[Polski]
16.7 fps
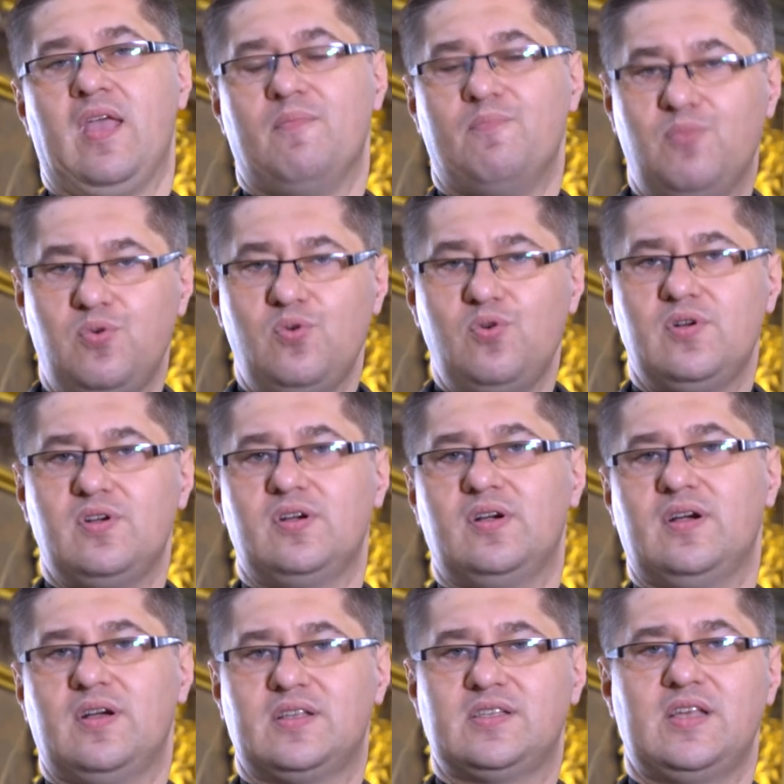Bóg
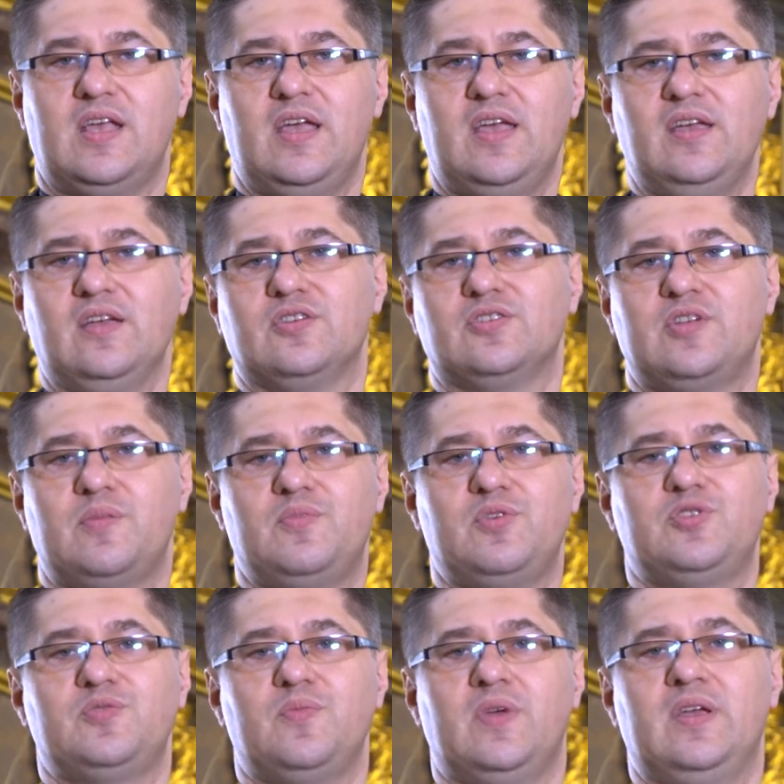chce,
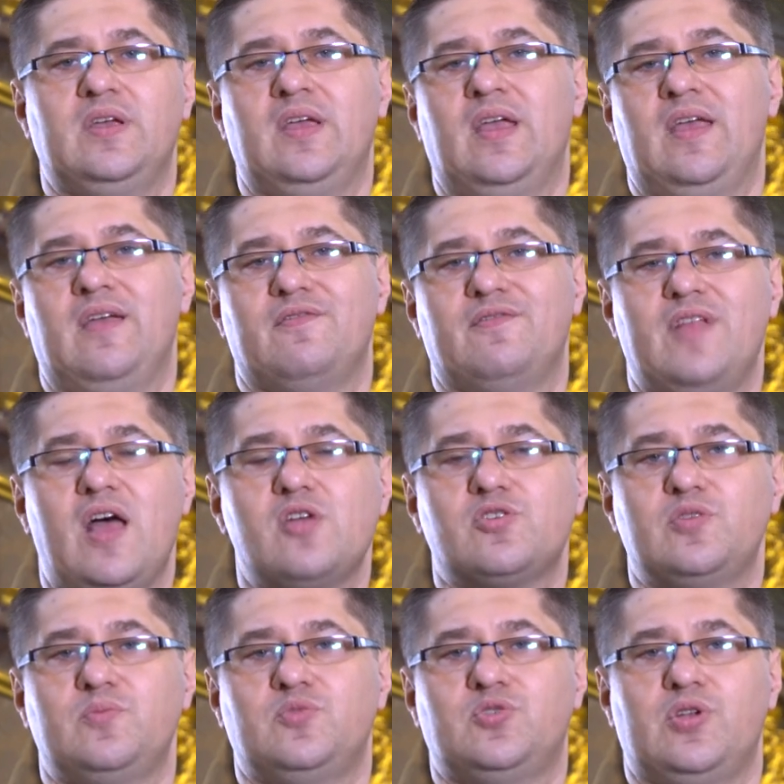żebyśmy w
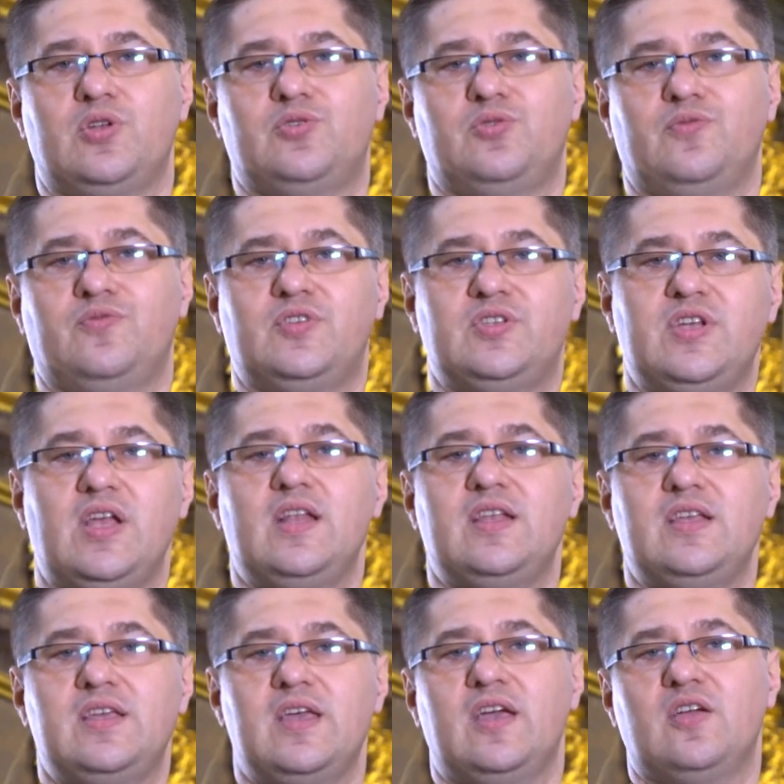naszym życiu
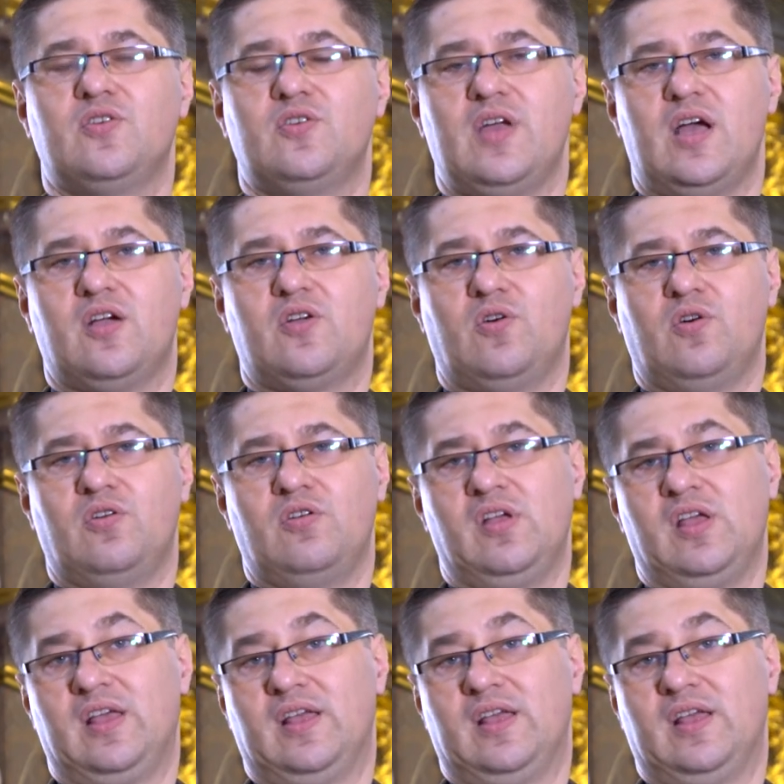widzieli Jego jako